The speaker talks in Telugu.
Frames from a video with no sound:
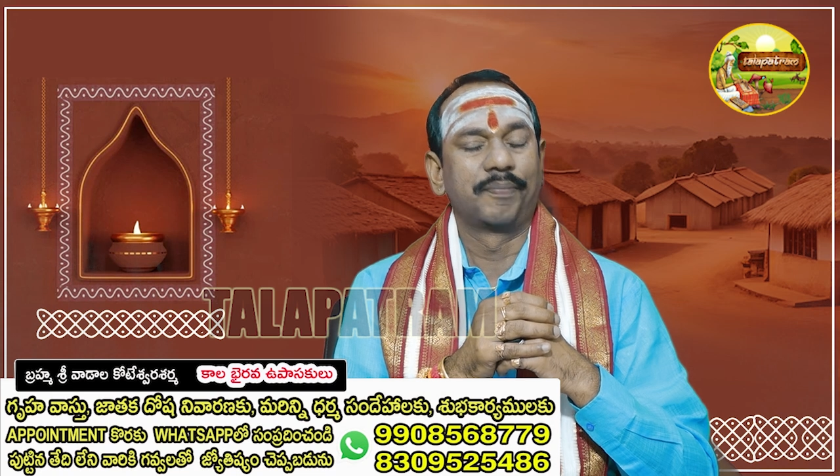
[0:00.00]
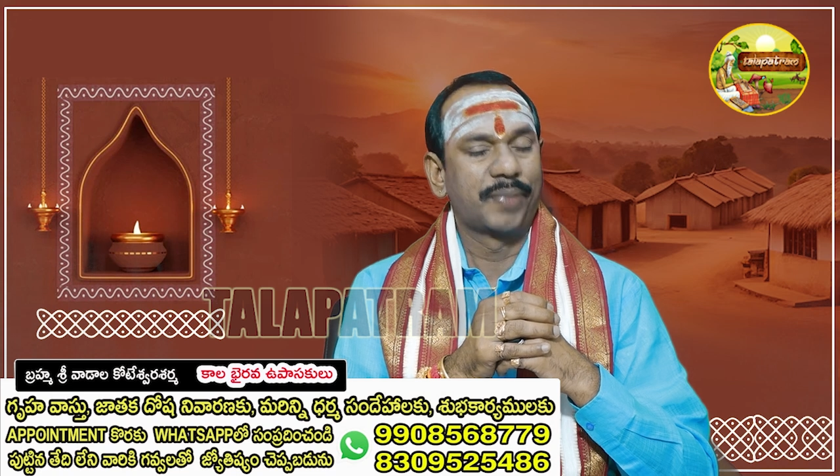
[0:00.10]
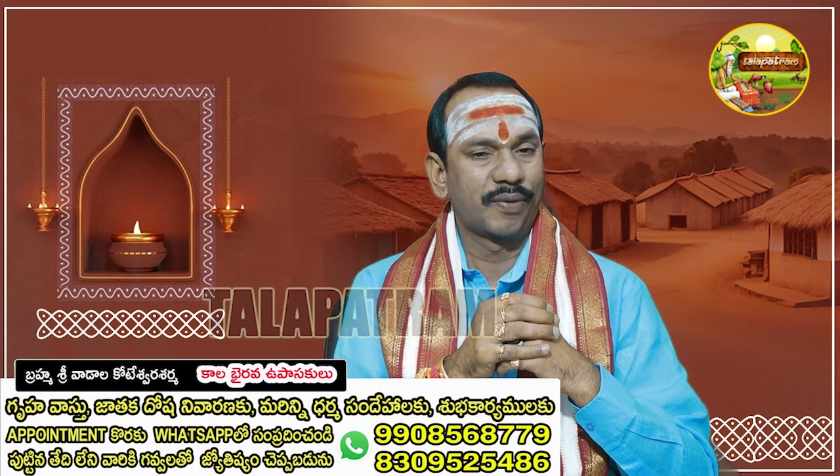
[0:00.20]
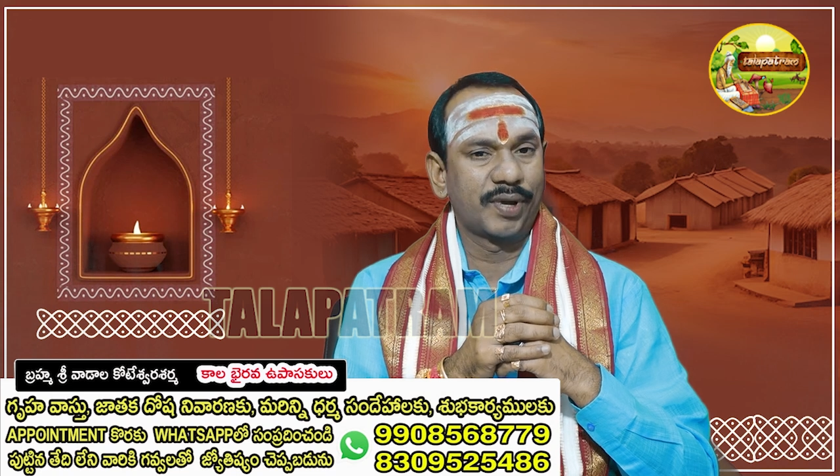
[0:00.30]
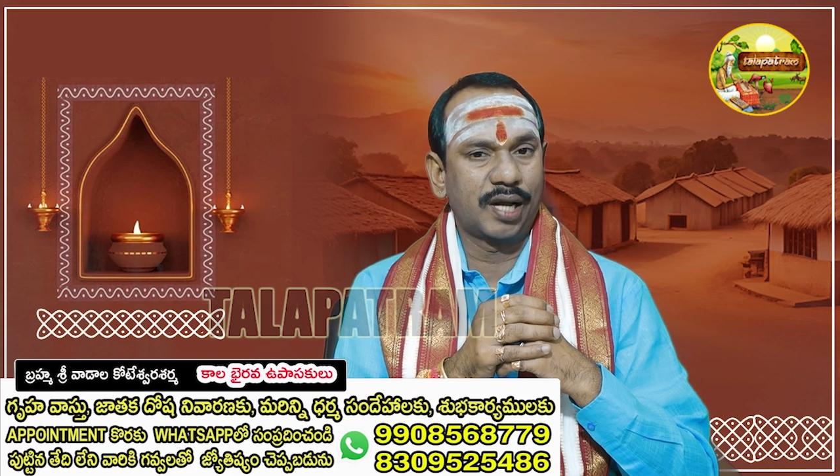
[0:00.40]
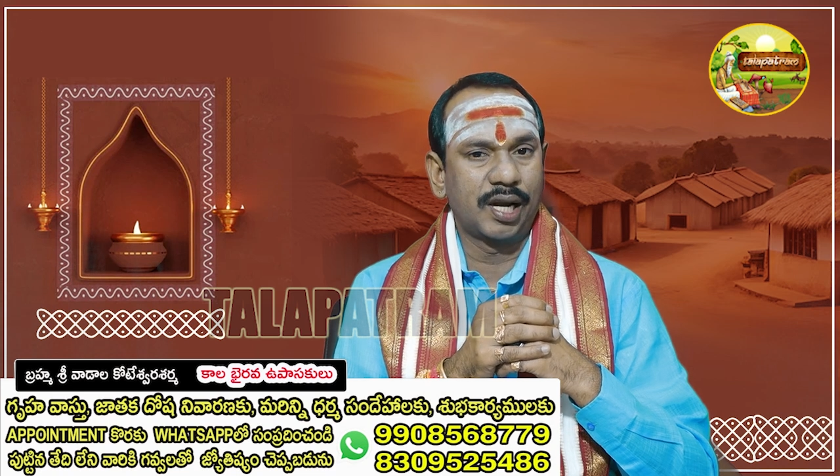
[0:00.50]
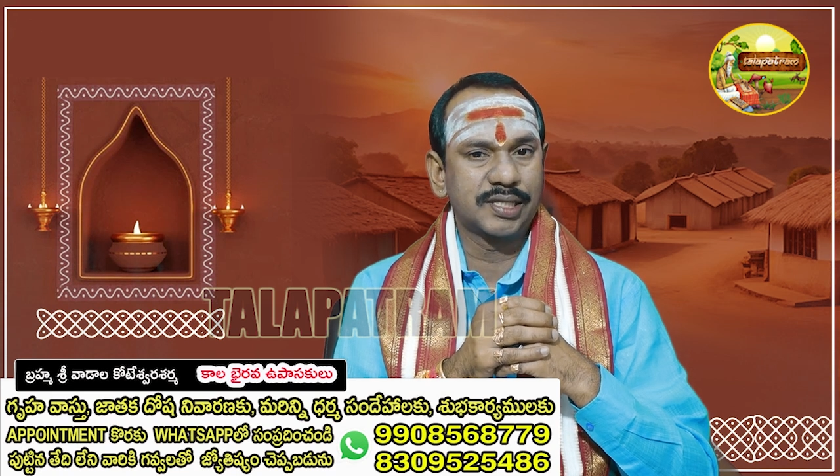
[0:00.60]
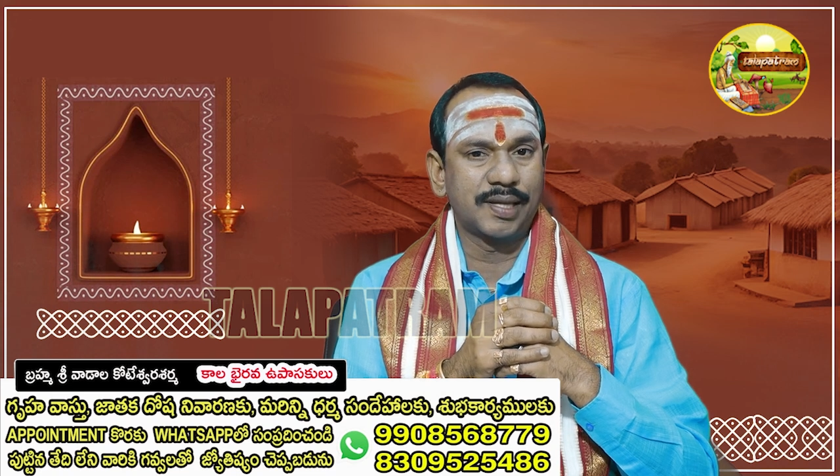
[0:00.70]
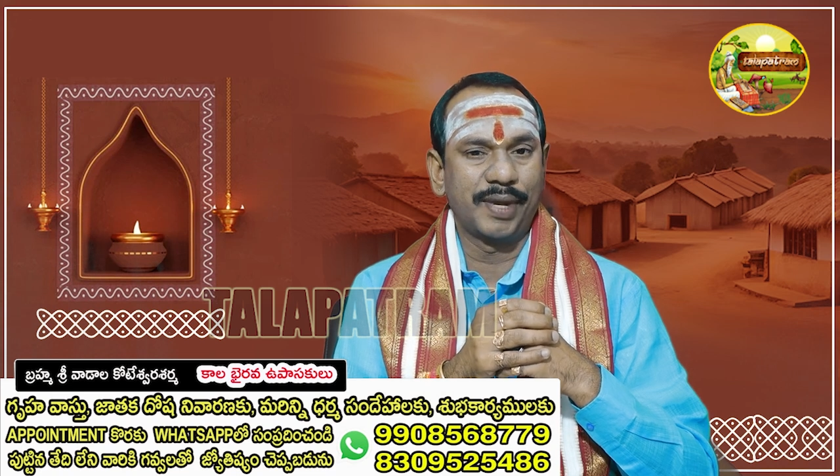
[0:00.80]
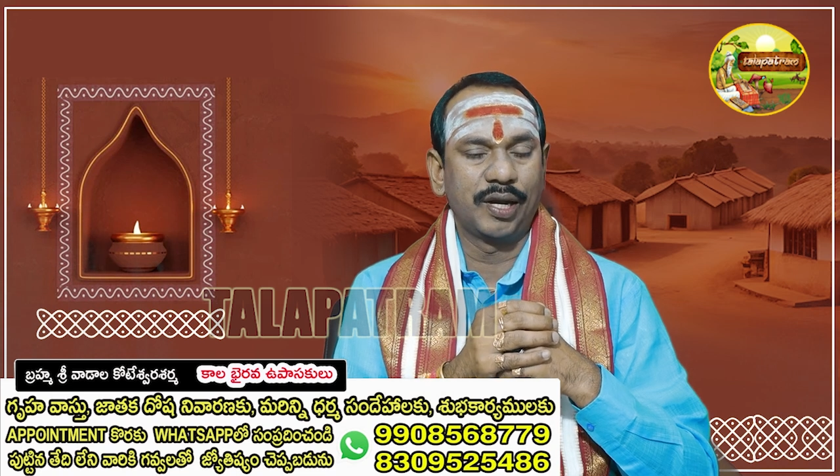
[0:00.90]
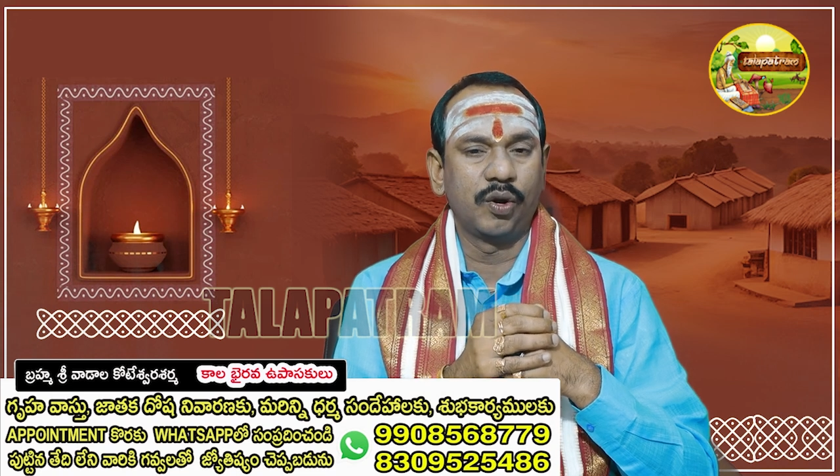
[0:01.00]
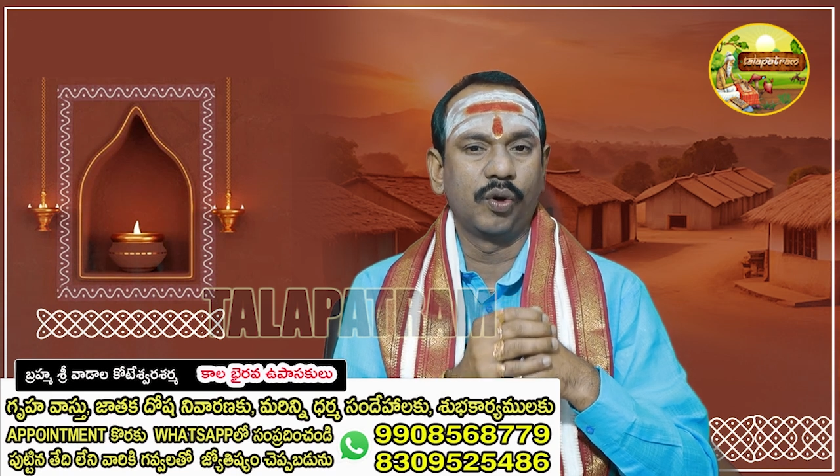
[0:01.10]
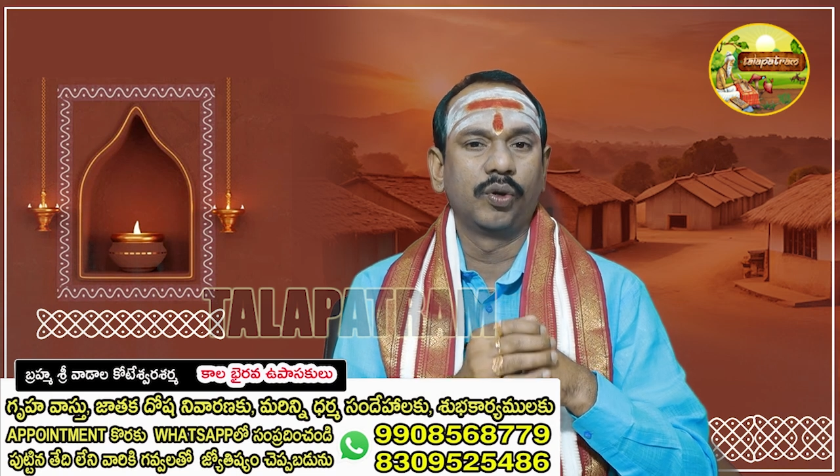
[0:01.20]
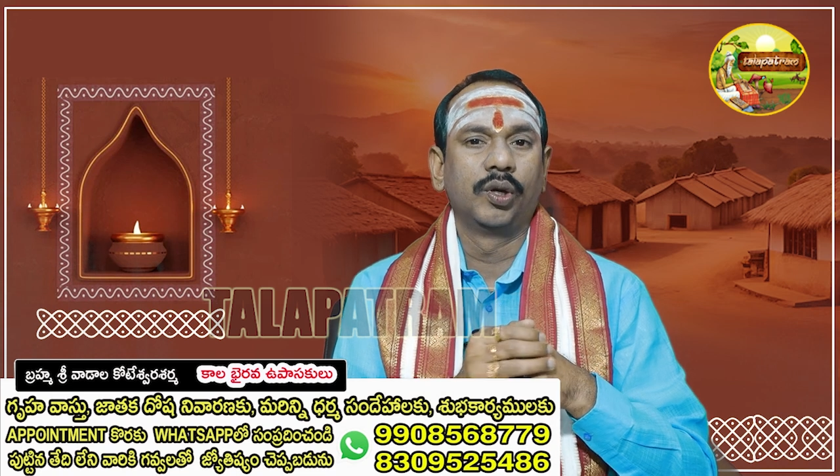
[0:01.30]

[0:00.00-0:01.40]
పర్వకాల సమయంలో